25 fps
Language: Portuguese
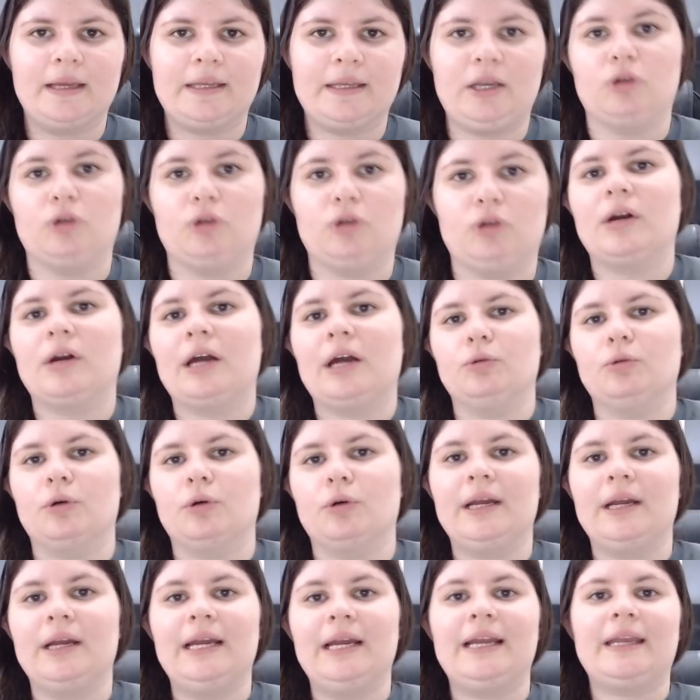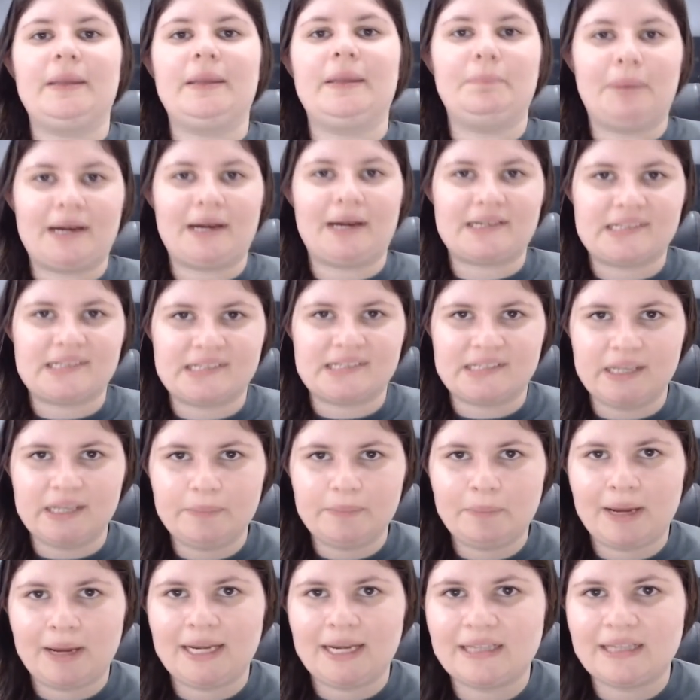que é um jogador que
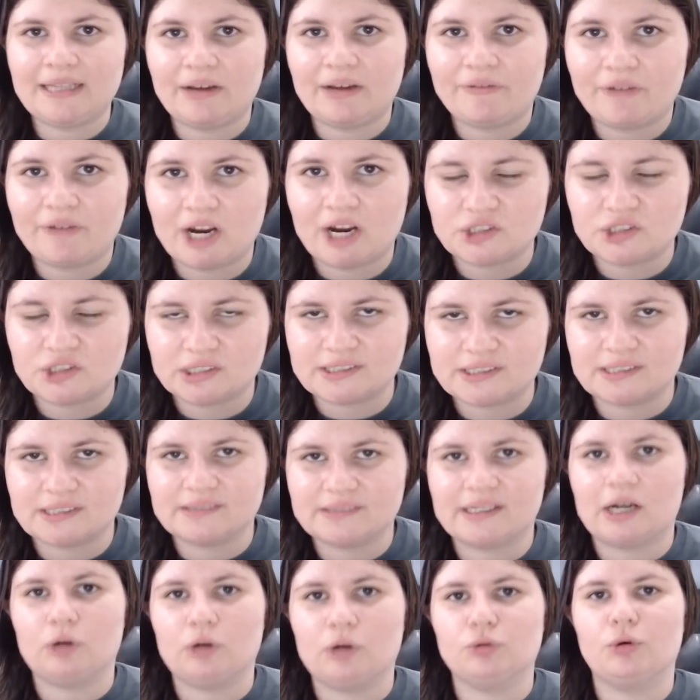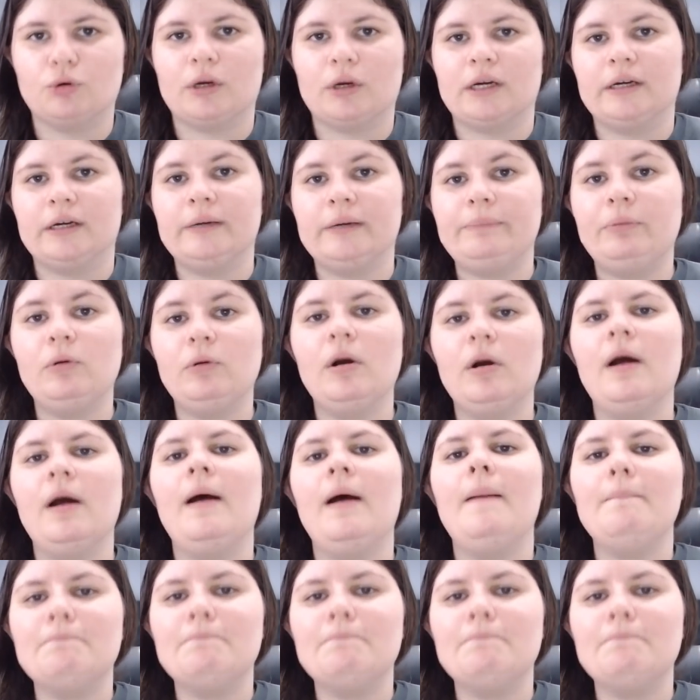participa ali da faixa central do campo,